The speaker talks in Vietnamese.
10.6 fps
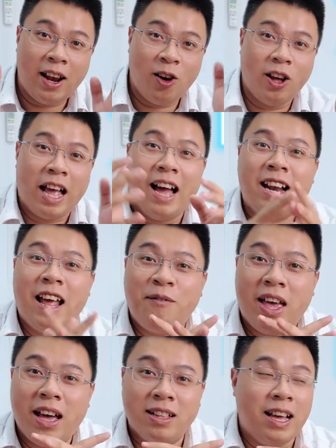Hello tất cả anh em
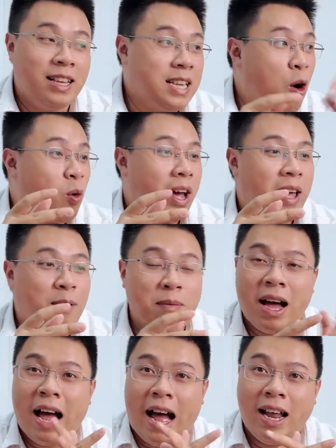nha Thì sau khi
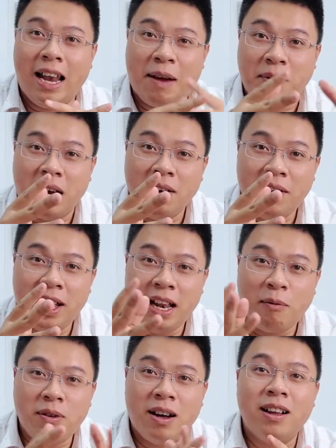mà Hải làm những cái
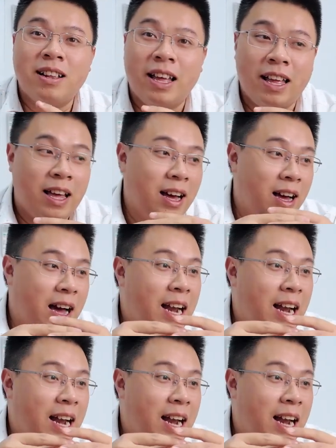vlog đó Thì à,